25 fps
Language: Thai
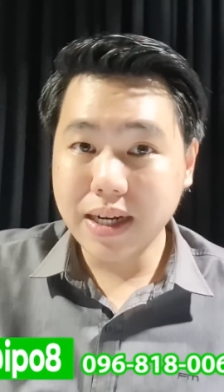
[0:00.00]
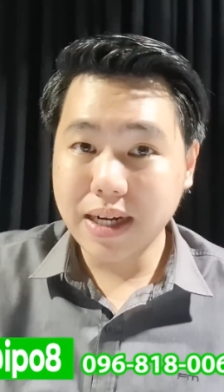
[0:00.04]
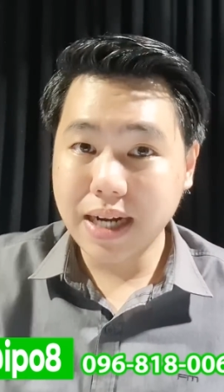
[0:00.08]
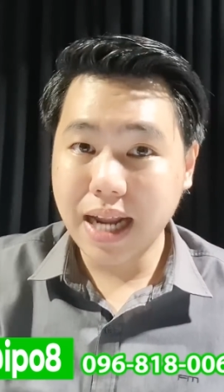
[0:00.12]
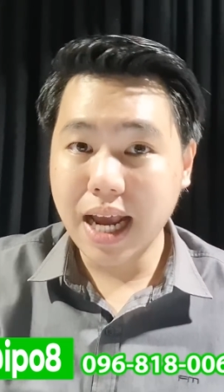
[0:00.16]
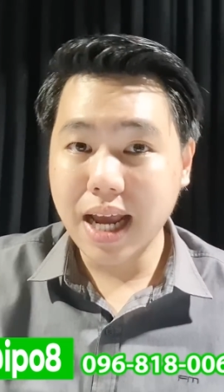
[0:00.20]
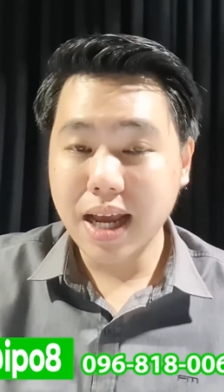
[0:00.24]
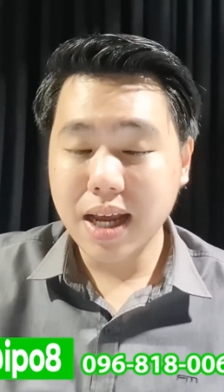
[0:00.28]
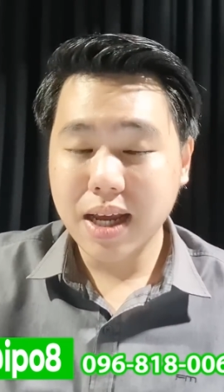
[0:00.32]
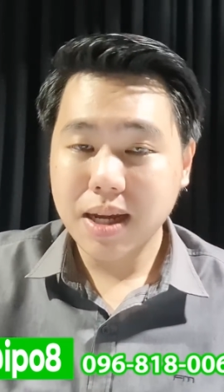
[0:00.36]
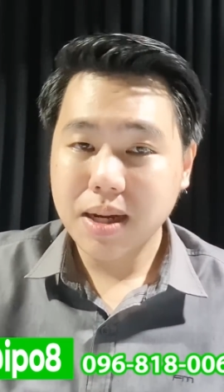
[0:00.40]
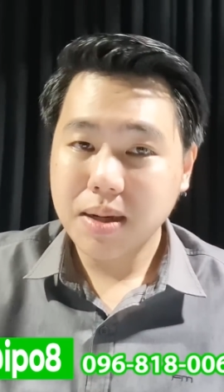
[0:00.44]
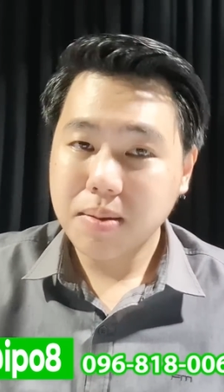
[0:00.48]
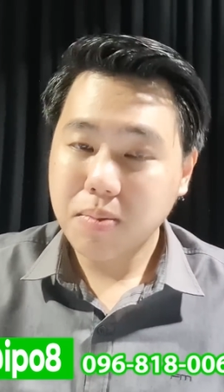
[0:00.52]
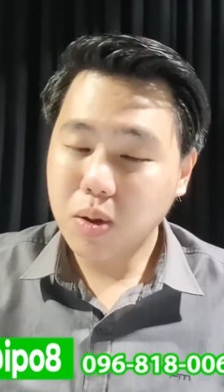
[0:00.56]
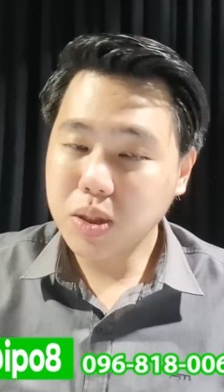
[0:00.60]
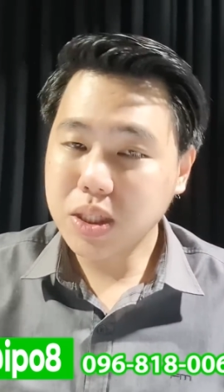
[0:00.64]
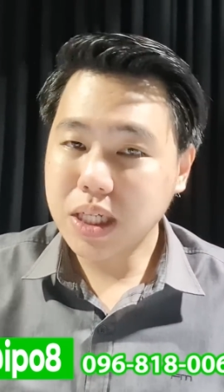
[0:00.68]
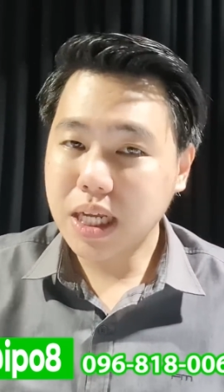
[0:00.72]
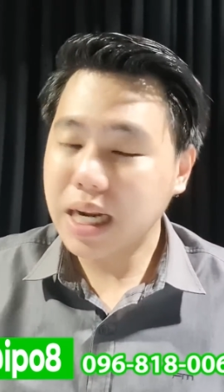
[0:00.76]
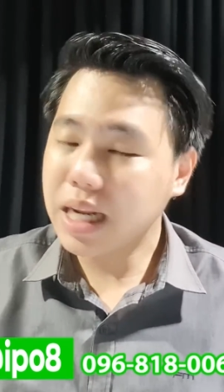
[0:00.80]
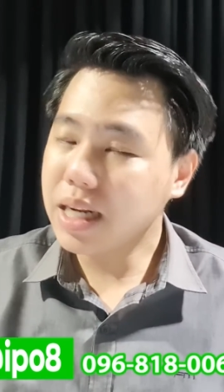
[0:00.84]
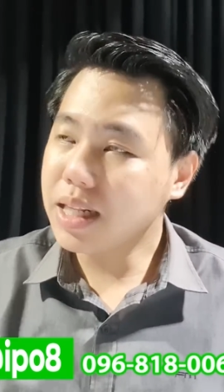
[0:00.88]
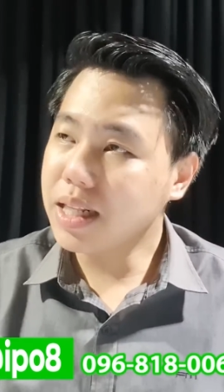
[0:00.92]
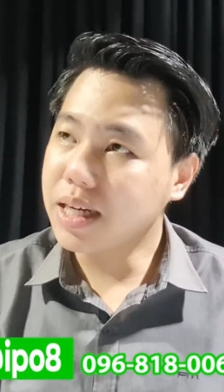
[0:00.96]
หนึ่งนะเพ
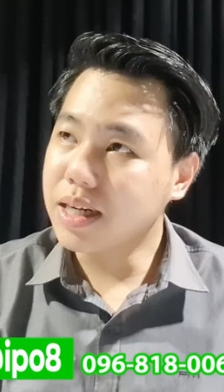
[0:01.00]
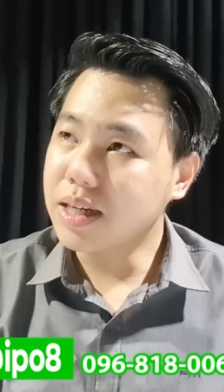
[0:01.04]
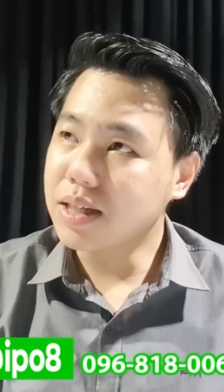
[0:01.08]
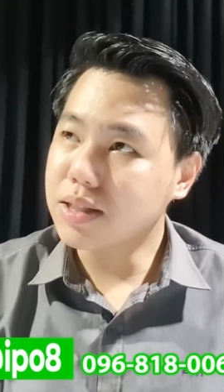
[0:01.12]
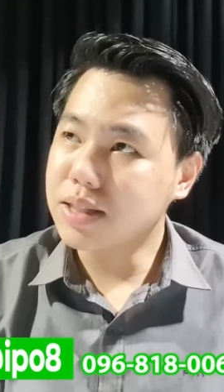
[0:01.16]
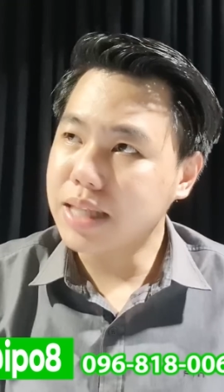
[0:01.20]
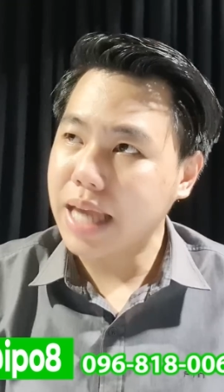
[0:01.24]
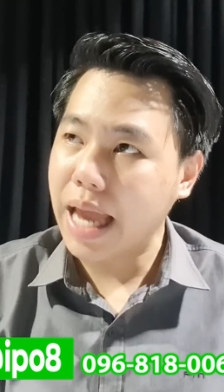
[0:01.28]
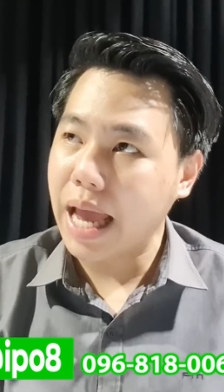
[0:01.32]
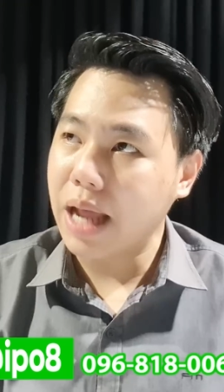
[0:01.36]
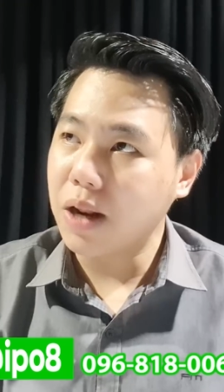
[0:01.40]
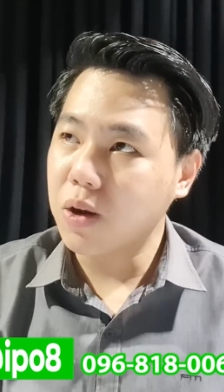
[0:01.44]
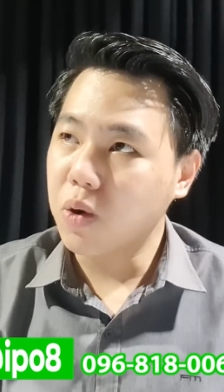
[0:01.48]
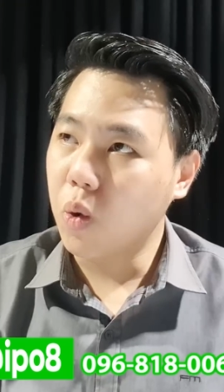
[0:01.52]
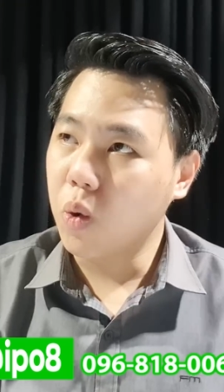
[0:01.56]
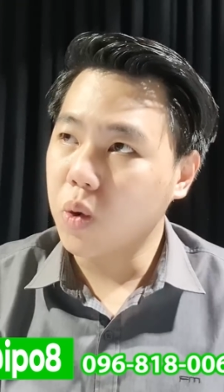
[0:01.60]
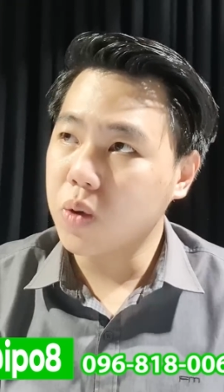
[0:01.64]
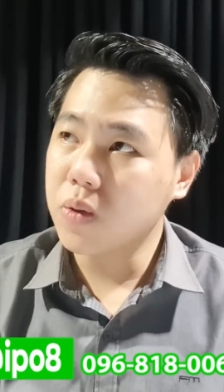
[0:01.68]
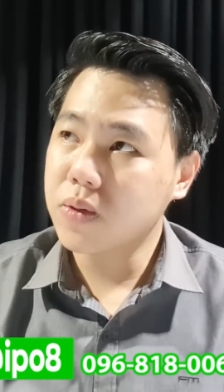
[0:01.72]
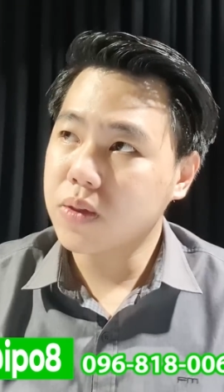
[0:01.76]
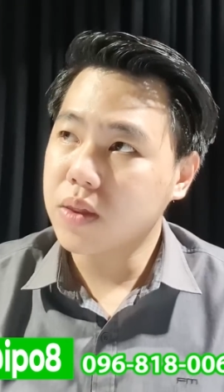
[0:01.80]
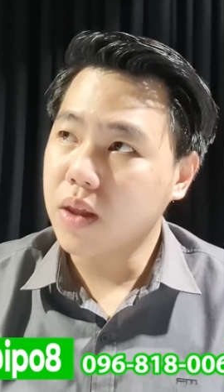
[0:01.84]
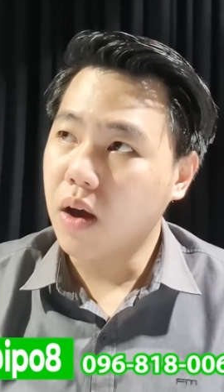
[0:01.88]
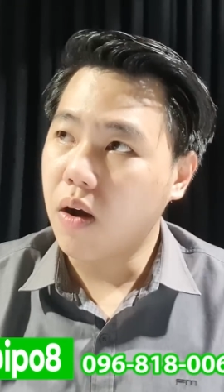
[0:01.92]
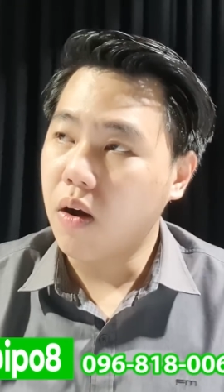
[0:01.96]
ราะฉะนั้น หนึ่งแสน ค
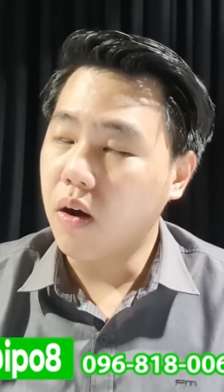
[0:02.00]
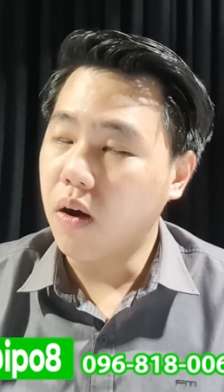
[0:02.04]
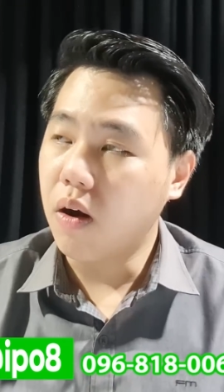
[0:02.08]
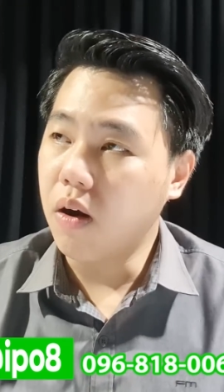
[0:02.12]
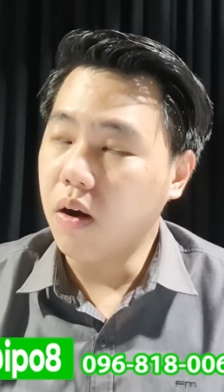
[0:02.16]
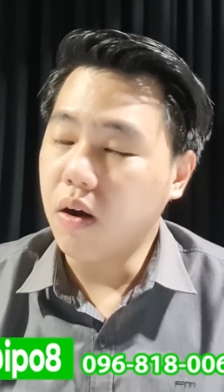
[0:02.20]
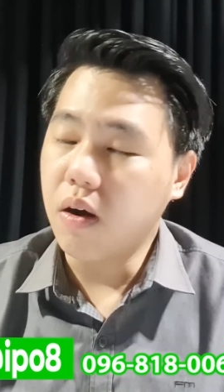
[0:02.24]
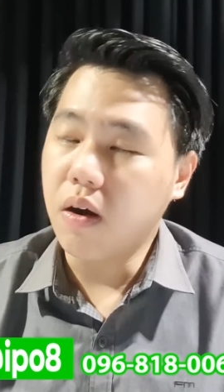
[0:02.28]
นต่อ